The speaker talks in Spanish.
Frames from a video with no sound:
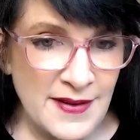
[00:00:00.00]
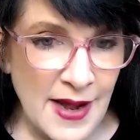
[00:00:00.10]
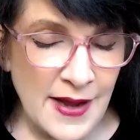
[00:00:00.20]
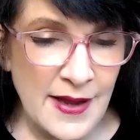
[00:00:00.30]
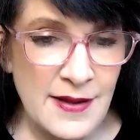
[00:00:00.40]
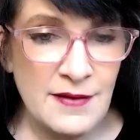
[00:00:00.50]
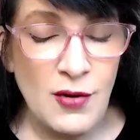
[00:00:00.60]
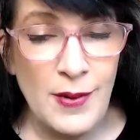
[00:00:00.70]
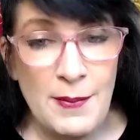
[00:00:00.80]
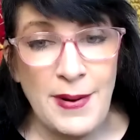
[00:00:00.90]
un
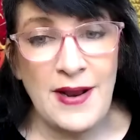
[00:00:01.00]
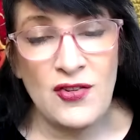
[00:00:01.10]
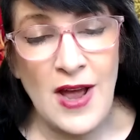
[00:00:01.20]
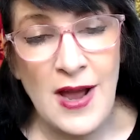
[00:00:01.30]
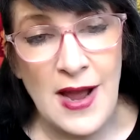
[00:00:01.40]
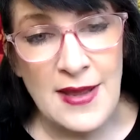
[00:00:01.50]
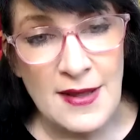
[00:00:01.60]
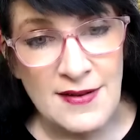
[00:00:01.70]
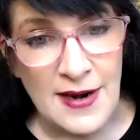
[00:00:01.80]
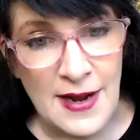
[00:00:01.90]
mensaje sobre Parashá
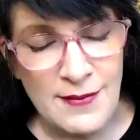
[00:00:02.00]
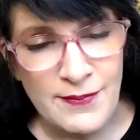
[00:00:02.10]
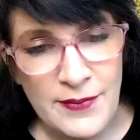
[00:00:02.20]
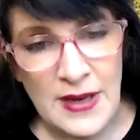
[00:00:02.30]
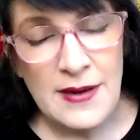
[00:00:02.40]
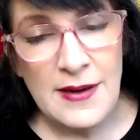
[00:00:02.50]
Hayei Sarah